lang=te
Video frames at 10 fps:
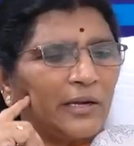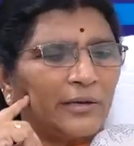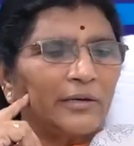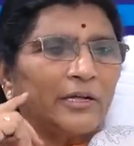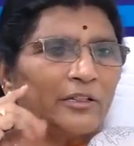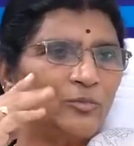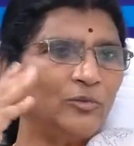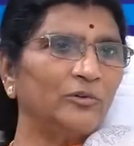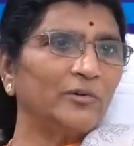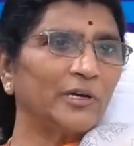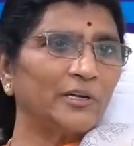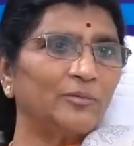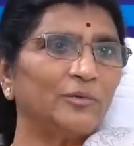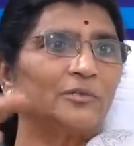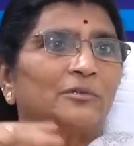ఎక్కడ నందమూరి
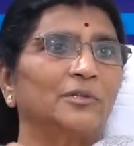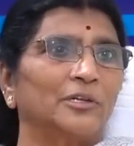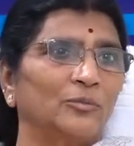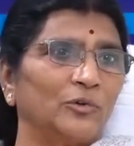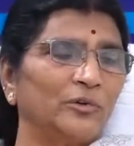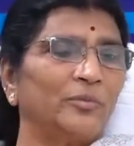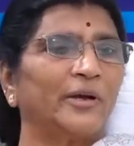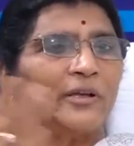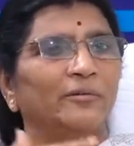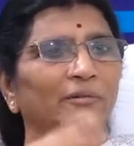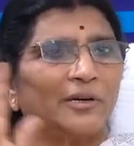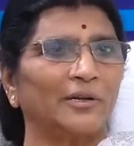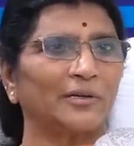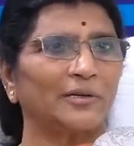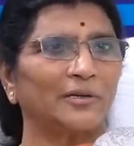వారికి పోతుందేమో అని భయం
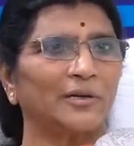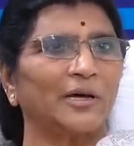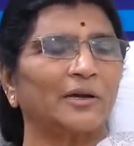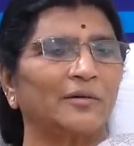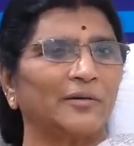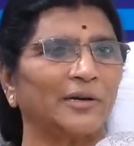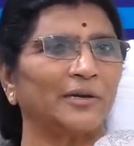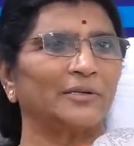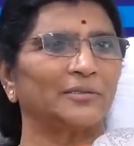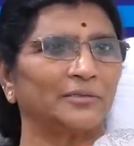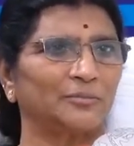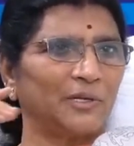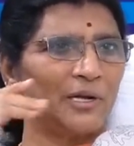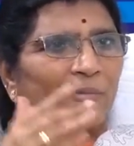వాళ్ళకి నారా వారి నుంచి ఇప్పుడు